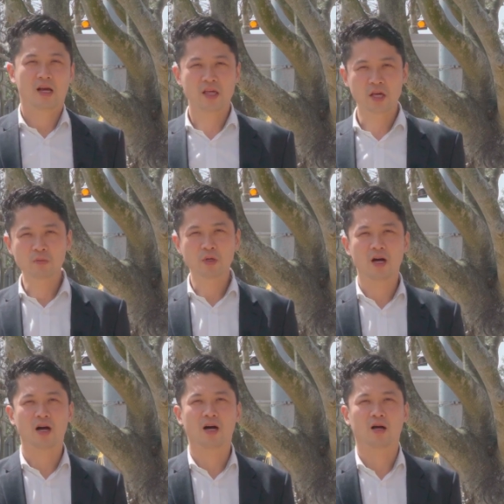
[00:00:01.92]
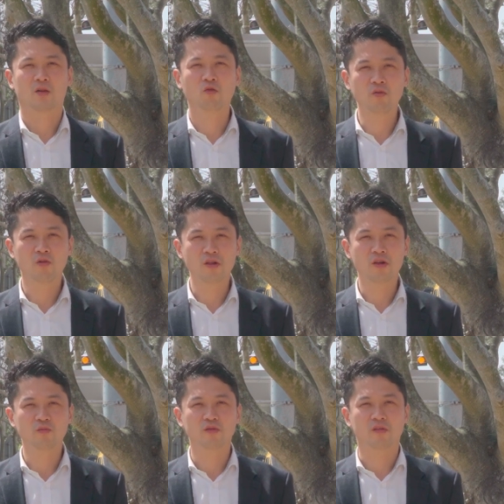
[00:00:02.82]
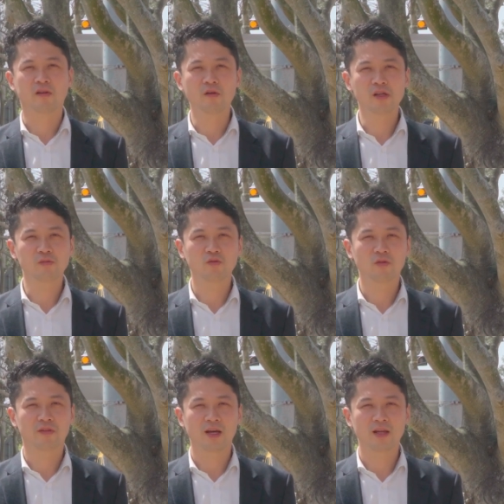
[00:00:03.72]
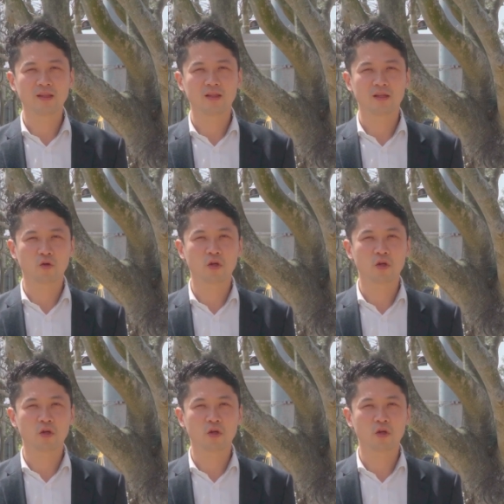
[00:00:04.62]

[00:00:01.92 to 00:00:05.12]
안녕하십니까 동부권 전문 성실부동산 이